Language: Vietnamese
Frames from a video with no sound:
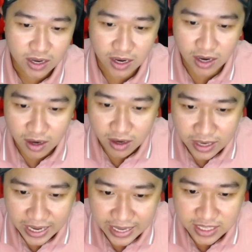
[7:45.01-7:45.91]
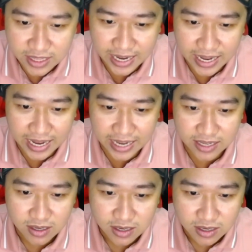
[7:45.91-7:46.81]
uh, ngày 9 tháng 2
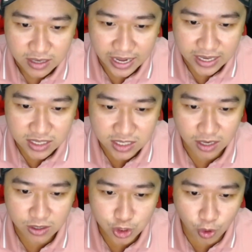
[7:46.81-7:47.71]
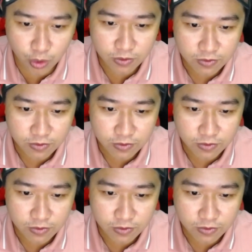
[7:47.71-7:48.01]
để xử tôi